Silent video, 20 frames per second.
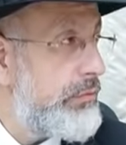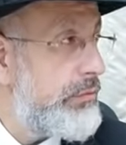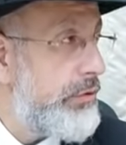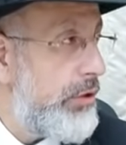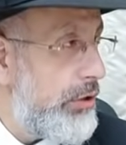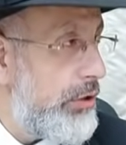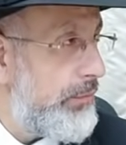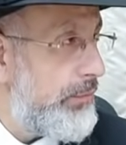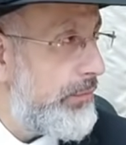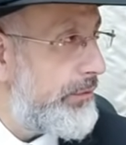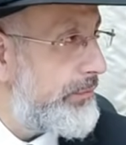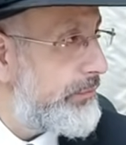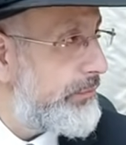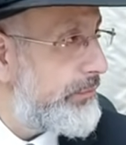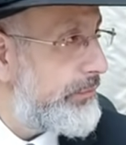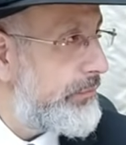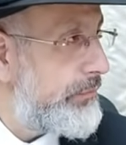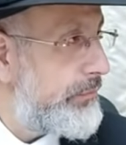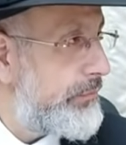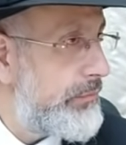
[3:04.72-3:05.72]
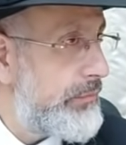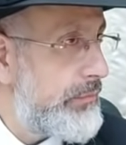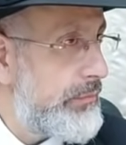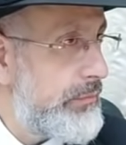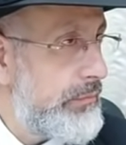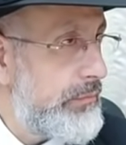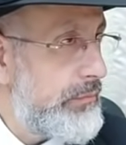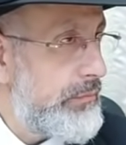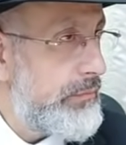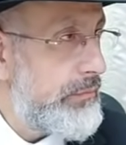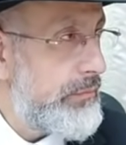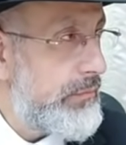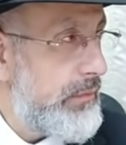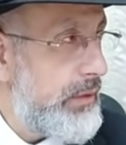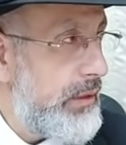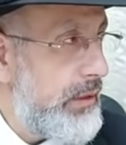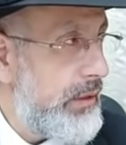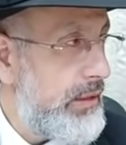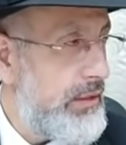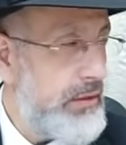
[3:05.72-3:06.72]
de l'homme.
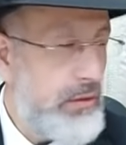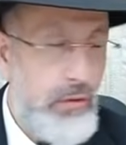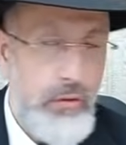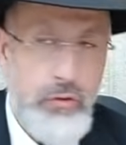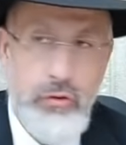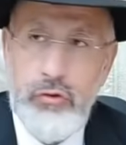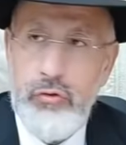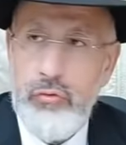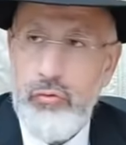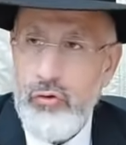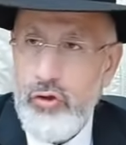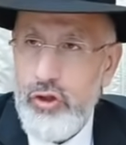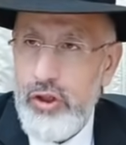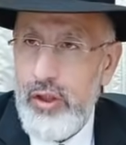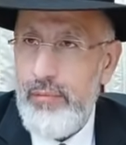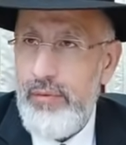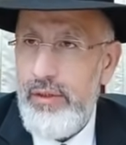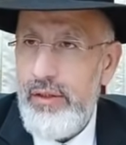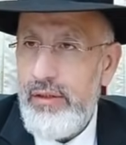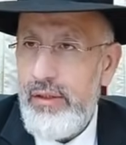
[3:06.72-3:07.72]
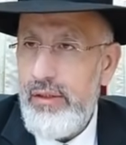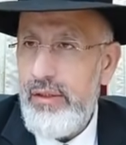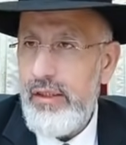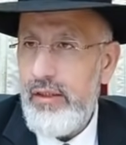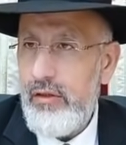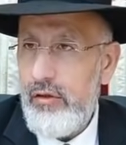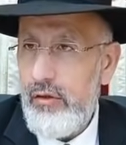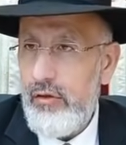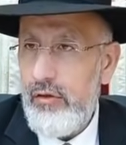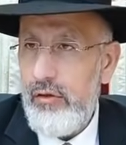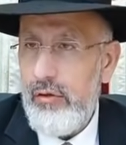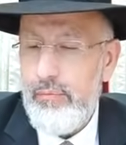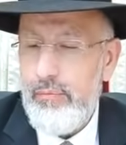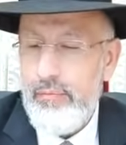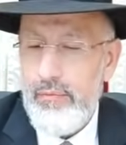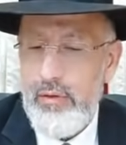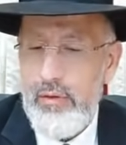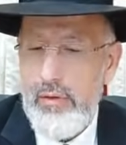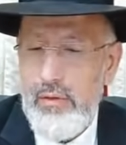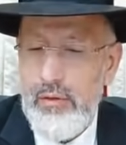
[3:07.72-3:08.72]
Les anges n'ont jamais été d'accord
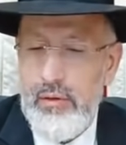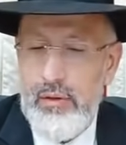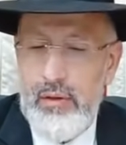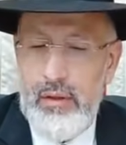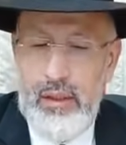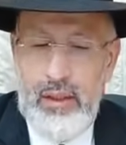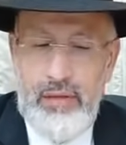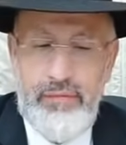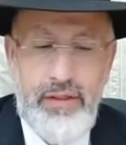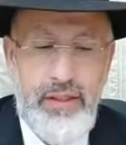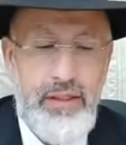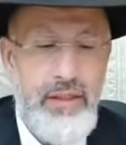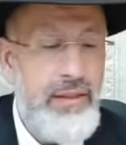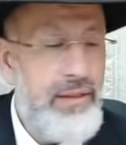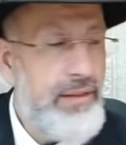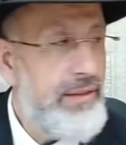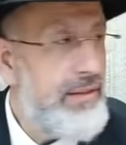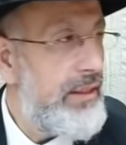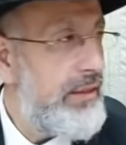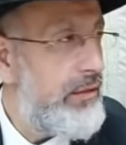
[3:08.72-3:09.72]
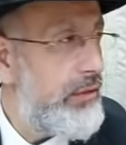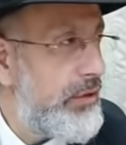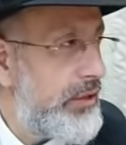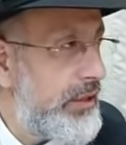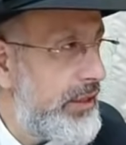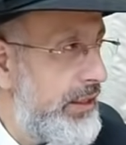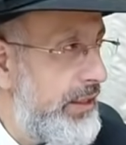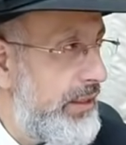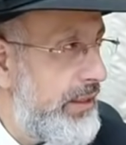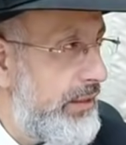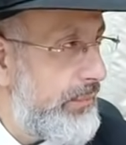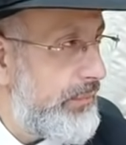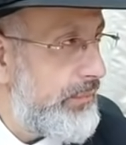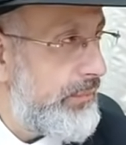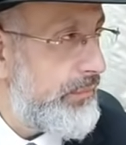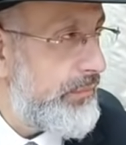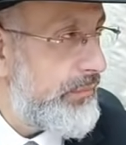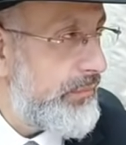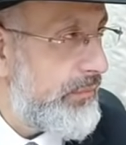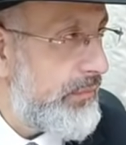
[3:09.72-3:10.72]
avec l'idée de créer
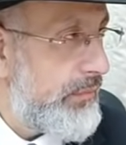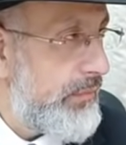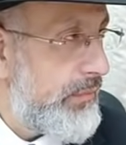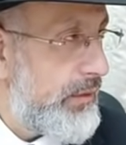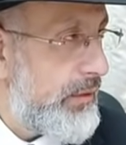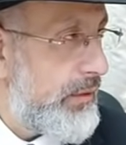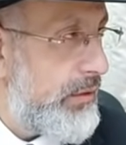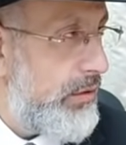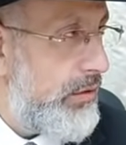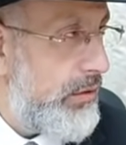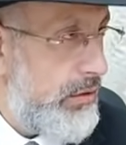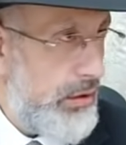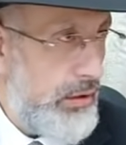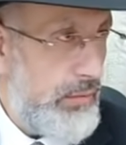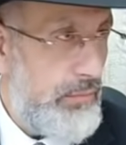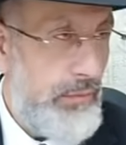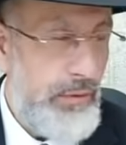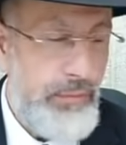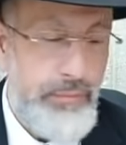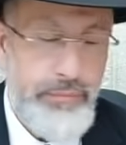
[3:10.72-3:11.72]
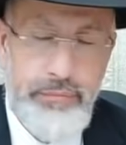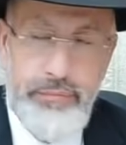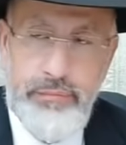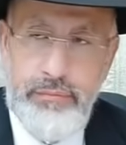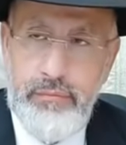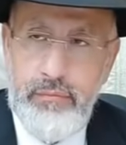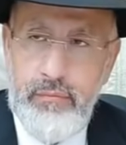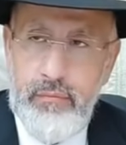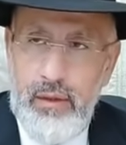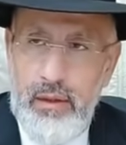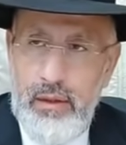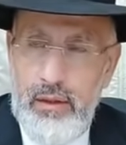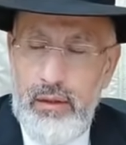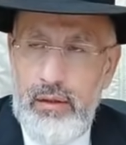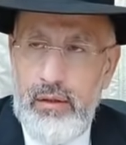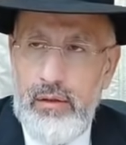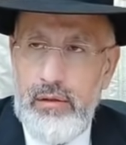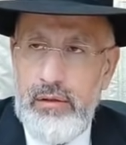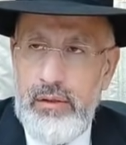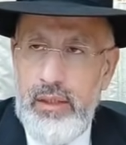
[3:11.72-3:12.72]
l'homme
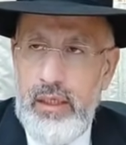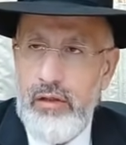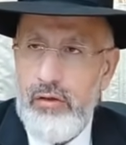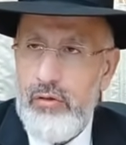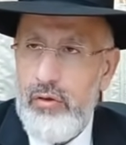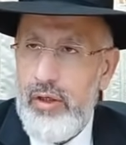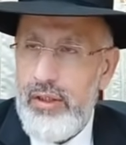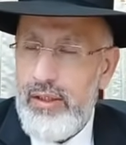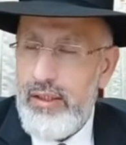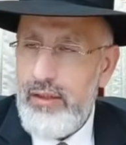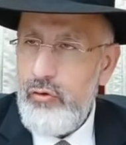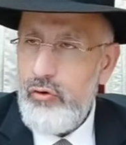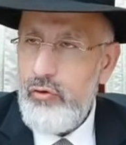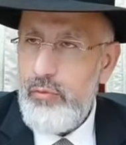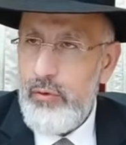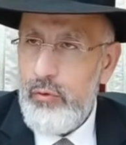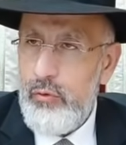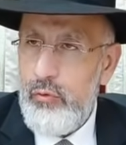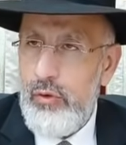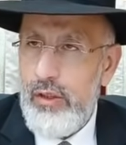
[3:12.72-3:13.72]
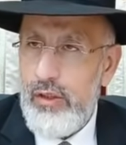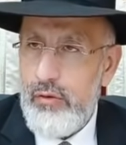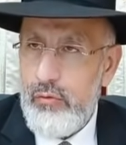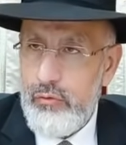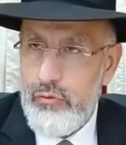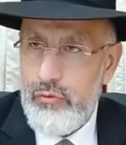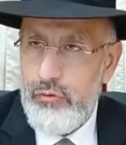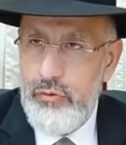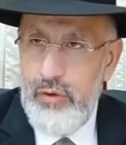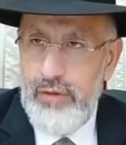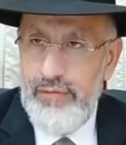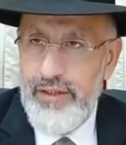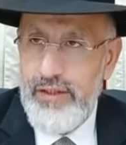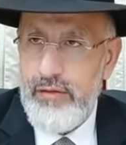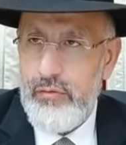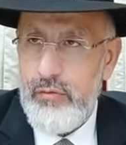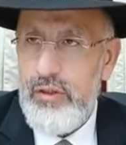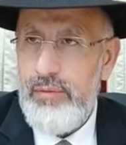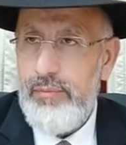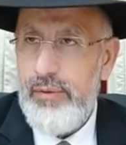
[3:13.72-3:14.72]
tel que Akadosh Baruch l'a conçu avec
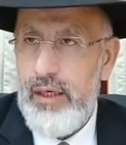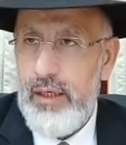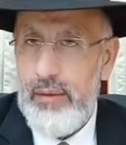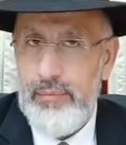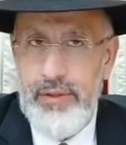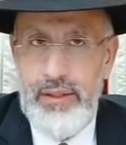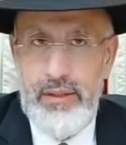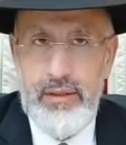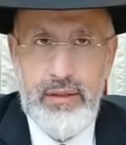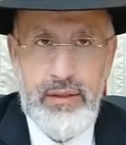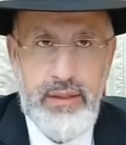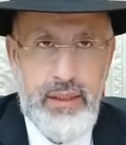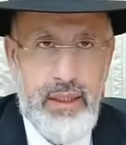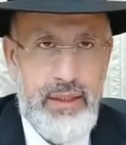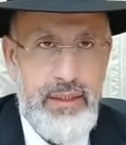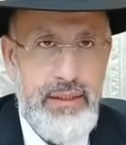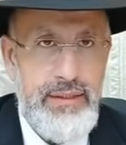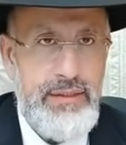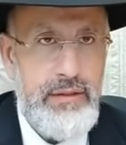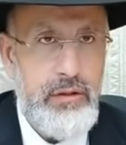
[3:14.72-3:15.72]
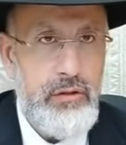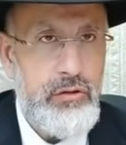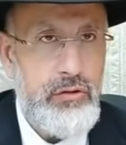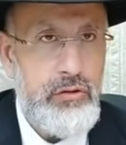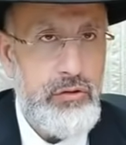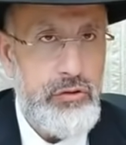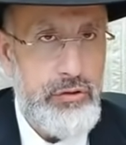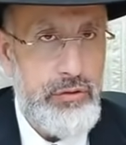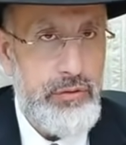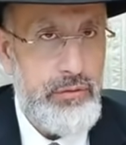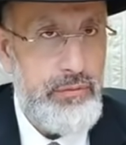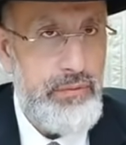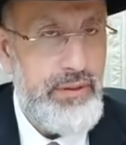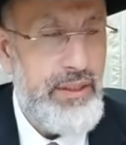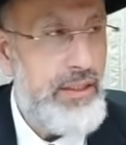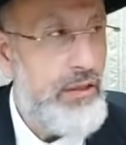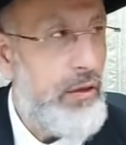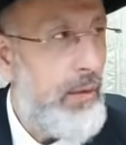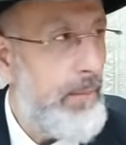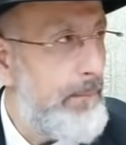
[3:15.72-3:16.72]
son libre arbitre, car les anges,
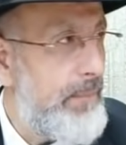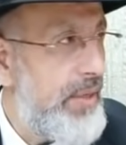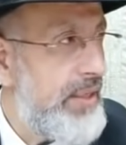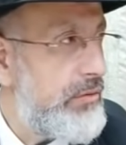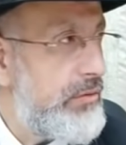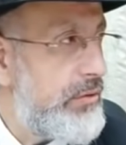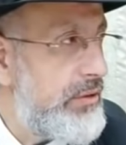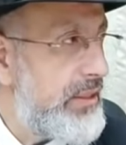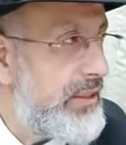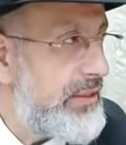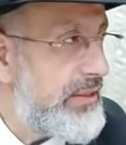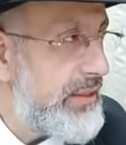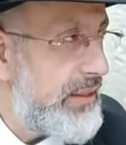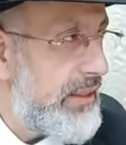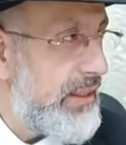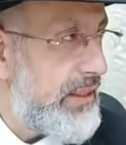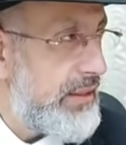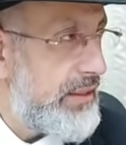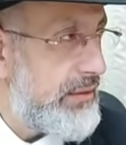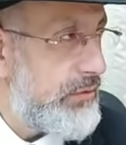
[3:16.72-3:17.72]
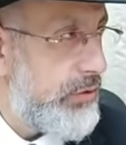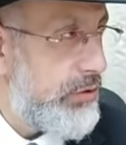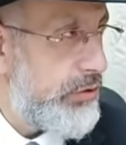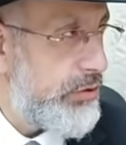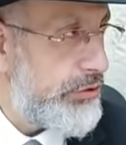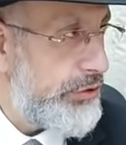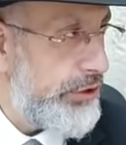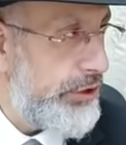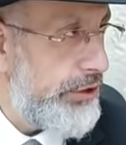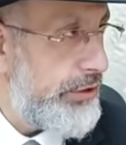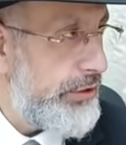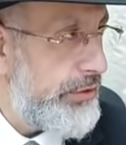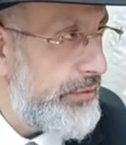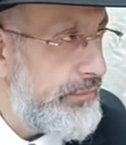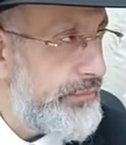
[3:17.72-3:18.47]
n'ayant pas de Yetzerara dans leur cœur,